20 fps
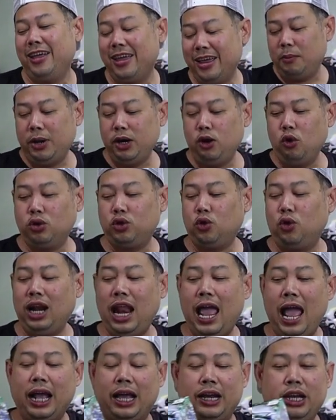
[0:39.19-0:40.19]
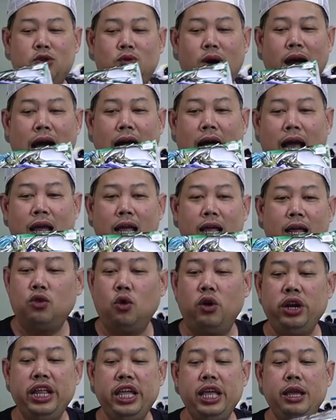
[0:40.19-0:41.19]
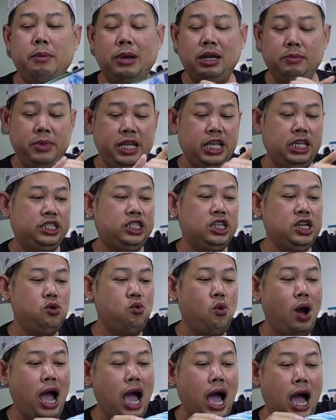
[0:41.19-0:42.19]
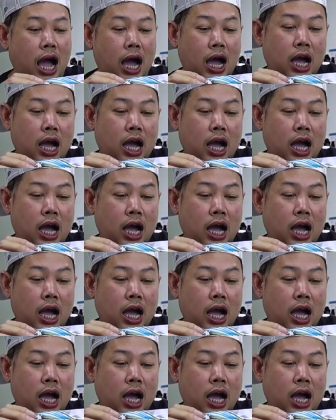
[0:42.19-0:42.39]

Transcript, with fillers: แล้วมาดูตัวแรกกันดีกว่า ตัวนี้มันมีชื่อว่า